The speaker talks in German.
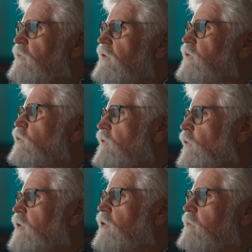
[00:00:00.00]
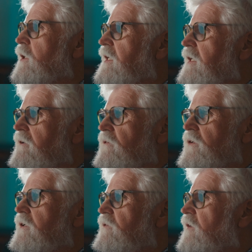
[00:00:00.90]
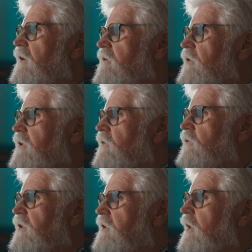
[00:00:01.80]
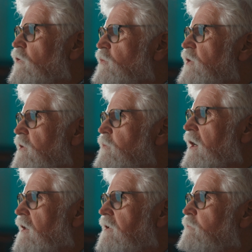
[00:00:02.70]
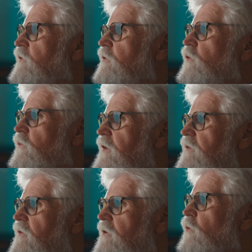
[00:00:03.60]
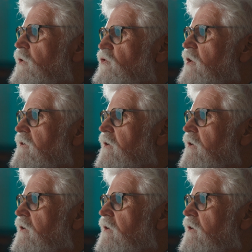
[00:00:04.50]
mir das gut vorher überlegt, dass die dann sagen werden, sie werden die Lautsprecher behalten bzw. sich neue schicken